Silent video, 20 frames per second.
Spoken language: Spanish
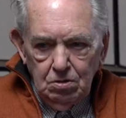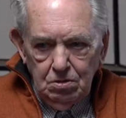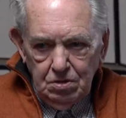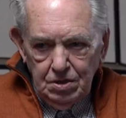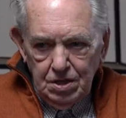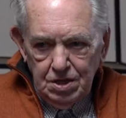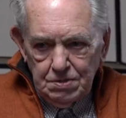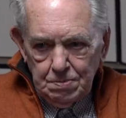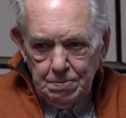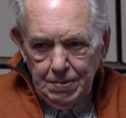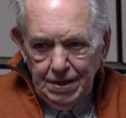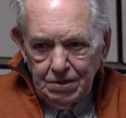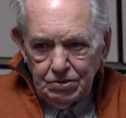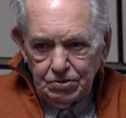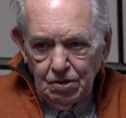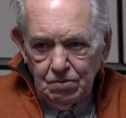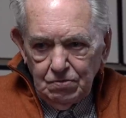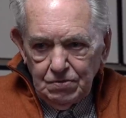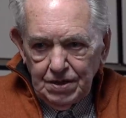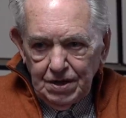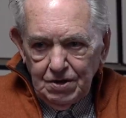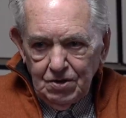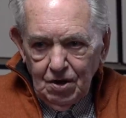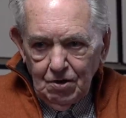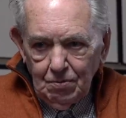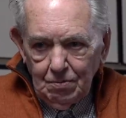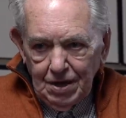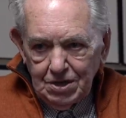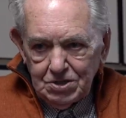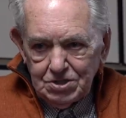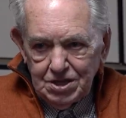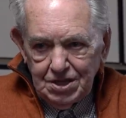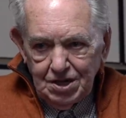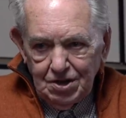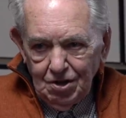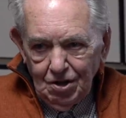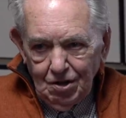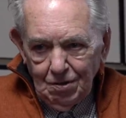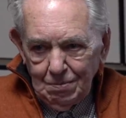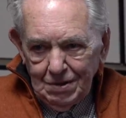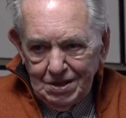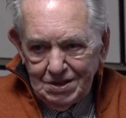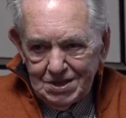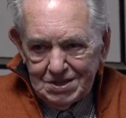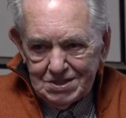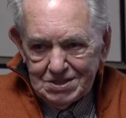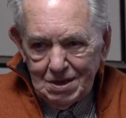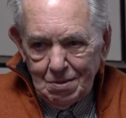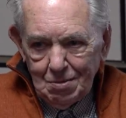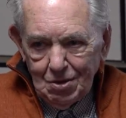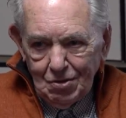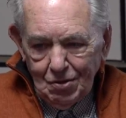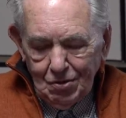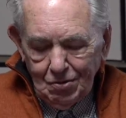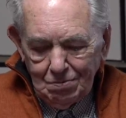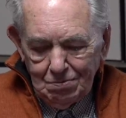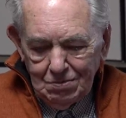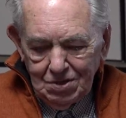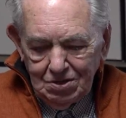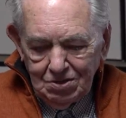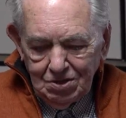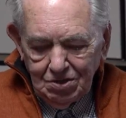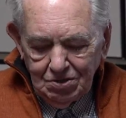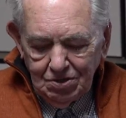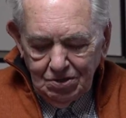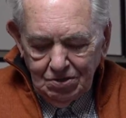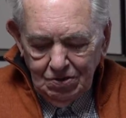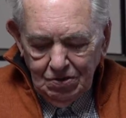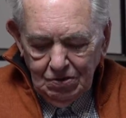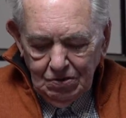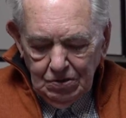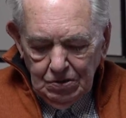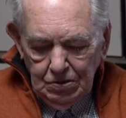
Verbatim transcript: despierto interiormente, exteriormente estaba dormido, ¿no?